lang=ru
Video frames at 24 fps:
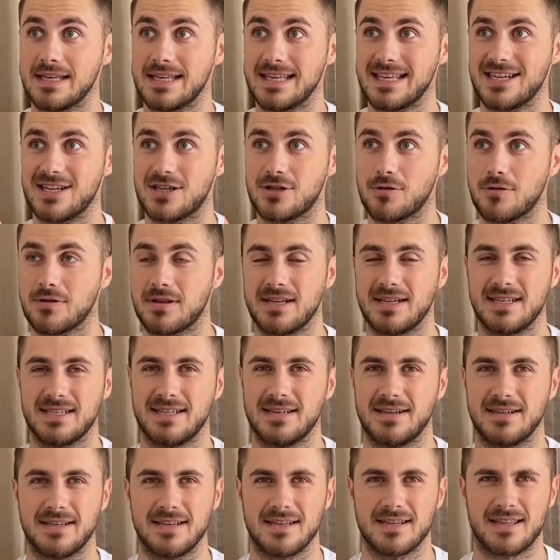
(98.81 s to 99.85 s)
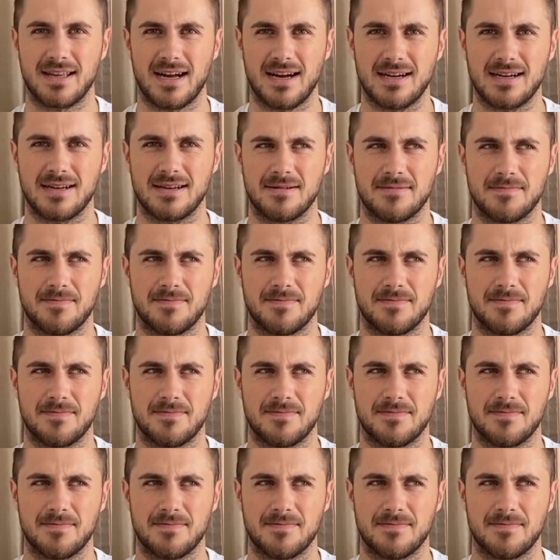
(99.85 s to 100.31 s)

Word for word: и что-то сделать не так.